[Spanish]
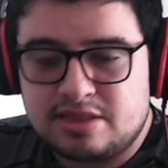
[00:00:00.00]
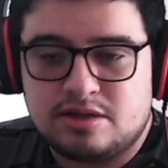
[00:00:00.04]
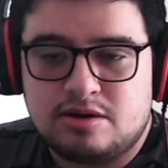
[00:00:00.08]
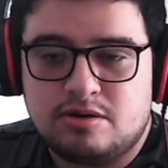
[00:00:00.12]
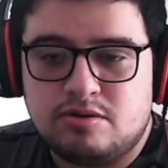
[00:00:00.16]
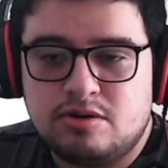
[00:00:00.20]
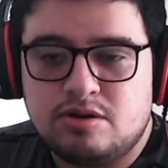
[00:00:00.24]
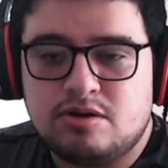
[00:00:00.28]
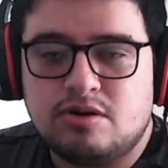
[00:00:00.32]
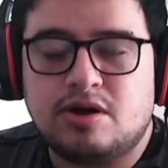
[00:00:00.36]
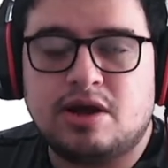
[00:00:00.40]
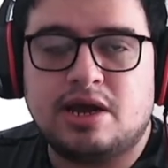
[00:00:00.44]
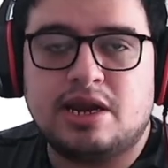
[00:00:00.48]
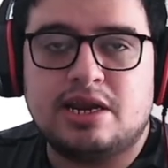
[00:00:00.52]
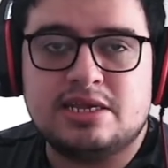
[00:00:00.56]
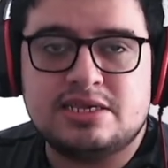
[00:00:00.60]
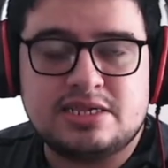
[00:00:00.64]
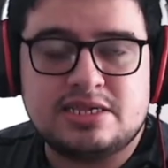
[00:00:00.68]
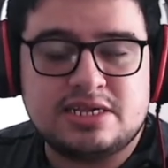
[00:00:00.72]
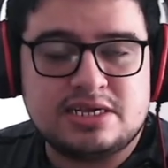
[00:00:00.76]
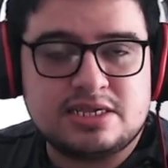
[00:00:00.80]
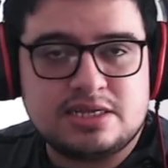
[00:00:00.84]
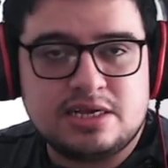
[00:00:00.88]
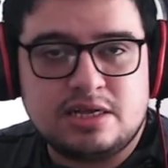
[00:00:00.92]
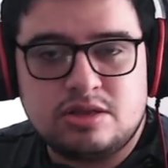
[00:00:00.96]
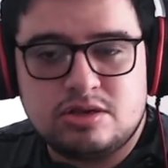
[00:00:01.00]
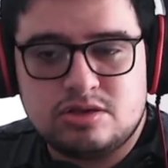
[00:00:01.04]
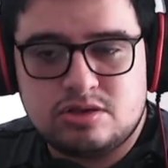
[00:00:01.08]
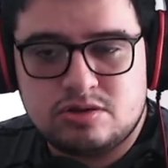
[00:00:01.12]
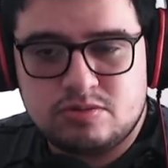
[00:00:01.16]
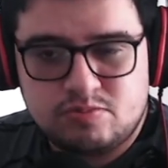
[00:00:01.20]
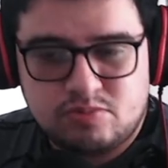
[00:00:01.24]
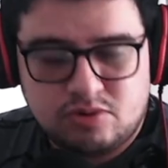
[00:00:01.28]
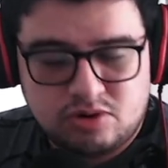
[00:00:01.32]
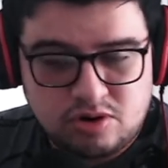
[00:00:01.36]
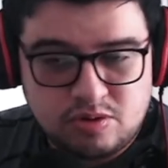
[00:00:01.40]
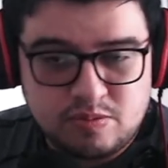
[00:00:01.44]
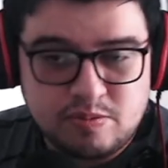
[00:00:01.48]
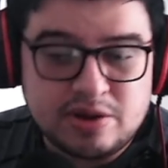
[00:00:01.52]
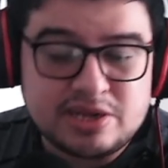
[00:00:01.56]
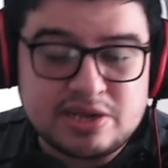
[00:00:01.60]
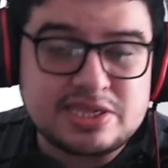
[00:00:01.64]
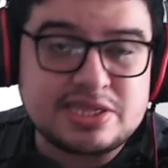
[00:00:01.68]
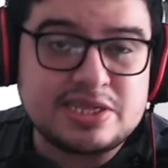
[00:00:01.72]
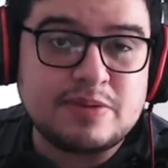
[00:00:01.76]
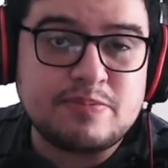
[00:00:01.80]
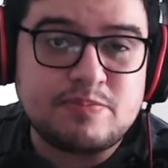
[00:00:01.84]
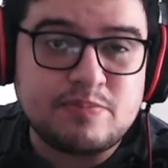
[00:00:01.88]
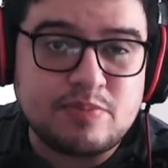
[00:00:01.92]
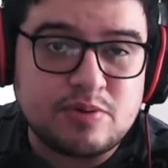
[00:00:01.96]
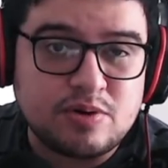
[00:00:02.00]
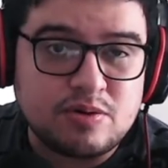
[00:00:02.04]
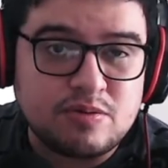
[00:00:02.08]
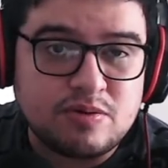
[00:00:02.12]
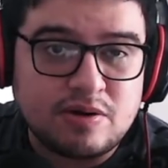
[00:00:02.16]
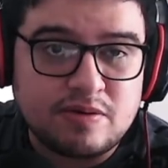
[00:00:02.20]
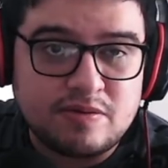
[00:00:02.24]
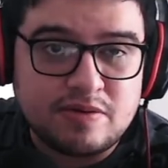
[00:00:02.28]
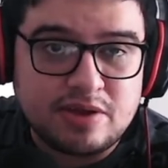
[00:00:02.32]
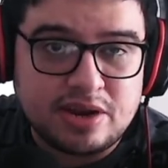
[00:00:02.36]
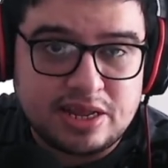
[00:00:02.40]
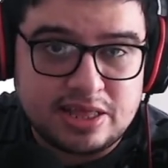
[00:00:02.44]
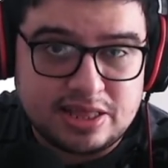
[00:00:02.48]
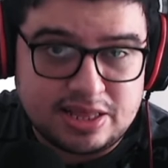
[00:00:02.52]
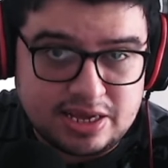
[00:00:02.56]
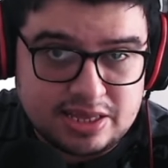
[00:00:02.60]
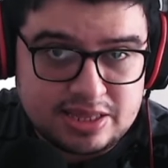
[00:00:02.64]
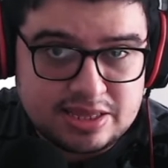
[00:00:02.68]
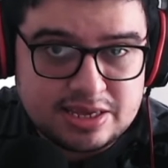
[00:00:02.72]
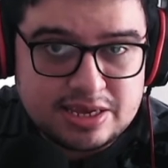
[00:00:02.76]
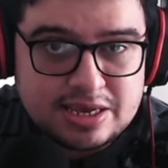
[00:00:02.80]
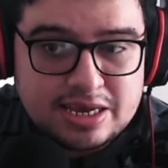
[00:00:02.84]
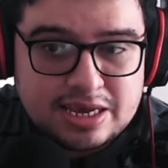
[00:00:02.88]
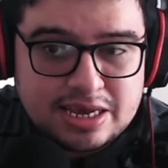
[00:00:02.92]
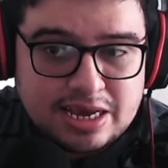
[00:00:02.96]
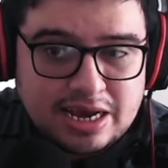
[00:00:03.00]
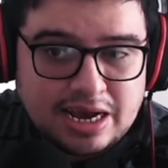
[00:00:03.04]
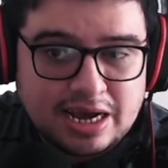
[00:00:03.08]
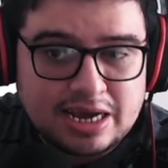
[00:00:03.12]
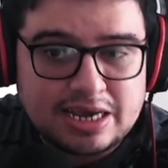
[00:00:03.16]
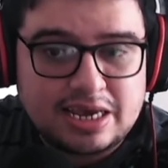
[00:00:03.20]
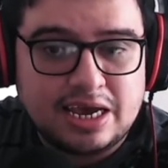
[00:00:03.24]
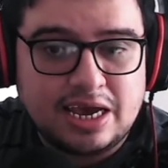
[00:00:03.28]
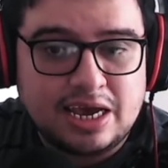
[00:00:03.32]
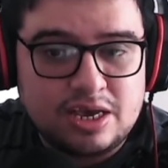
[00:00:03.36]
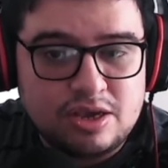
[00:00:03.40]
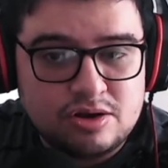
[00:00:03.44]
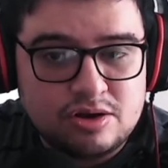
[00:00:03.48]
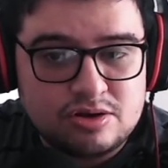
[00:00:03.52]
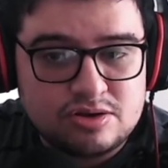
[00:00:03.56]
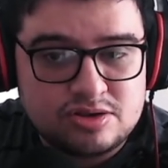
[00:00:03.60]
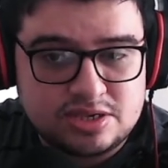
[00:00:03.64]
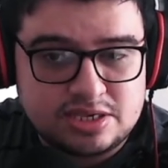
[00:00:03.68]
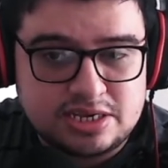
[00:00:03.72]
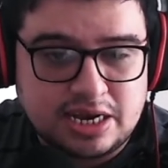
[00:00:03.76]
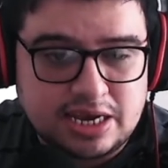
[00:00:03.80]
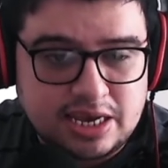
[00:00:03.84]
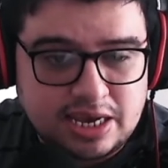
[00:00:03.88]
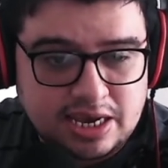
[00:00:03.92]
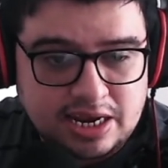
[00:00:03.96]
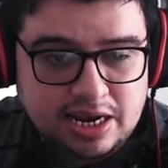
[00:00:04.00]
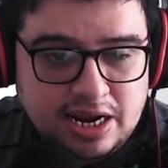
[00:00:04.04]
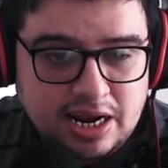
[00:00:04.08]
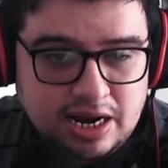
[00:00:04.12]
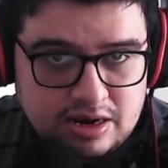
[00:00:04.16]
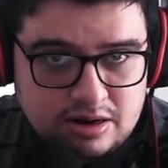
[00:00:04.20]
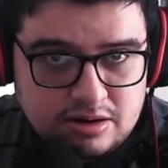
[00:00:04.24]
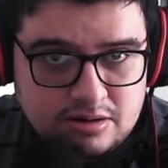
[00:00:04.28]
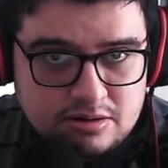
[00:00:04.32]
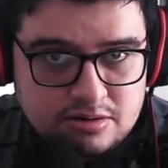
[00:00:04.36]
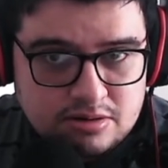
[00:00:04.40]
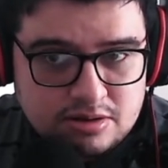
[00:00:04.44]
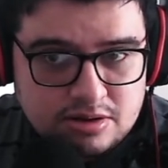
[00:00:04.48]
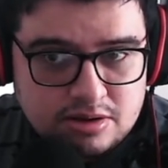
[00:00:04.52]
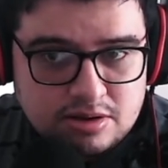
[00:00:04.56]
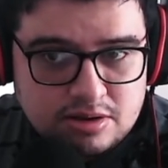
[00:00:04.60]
Lo único que le estás dando es un poco más de probabilidad a que ellos saquen algo.